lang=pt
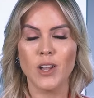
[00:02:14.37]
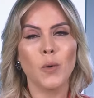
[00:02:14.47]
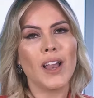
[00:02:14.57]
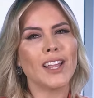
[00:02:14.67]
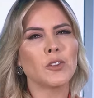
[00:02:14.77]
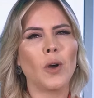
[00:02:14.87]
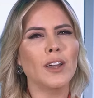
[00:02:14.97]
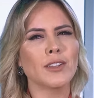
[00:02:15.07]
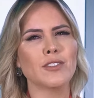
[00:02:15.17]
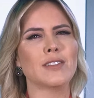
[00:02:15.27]
um
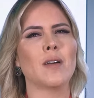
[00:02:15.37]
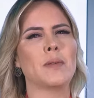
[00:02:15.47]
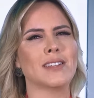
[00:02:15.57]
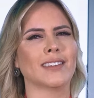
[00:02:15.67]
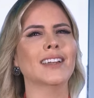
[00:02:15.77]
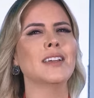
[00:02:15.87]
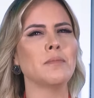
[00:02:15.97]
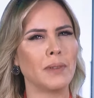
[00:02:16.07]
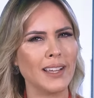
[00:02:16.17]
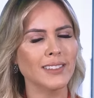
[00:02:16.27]
relatório que você vai apresentar na
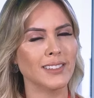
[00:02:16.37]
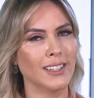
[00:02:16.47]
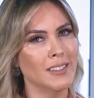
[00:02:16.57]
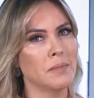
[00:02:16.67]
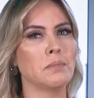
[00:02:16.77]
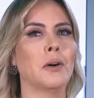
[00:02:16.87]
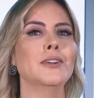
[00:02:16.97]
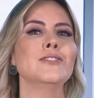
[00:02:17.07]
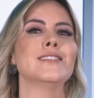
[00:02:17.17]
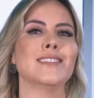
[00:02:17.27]
empresa
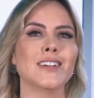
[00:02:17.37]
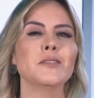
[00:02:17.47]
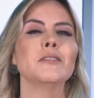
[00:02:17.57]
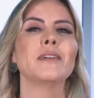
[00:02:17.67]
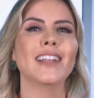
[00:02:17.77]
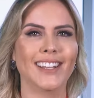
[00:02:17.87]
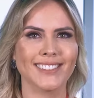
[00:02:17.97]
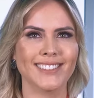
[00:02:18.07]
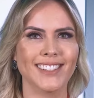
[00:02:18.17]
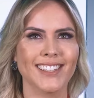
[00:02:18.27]
pode ser uma
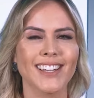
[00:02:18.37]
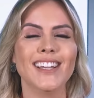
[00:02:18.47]
palestra.